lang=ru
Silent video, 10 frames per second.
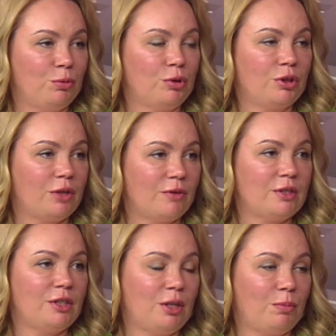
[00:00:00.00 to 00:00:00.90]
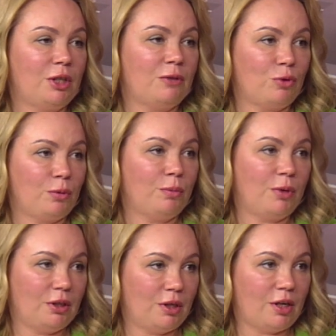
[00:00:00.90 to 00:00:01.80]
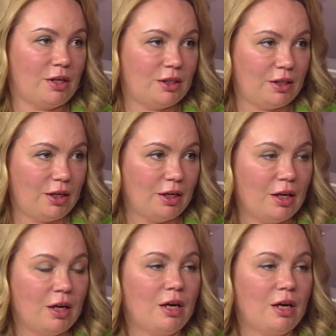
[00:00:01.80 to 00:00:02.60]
будут открываться на платформе Банка России.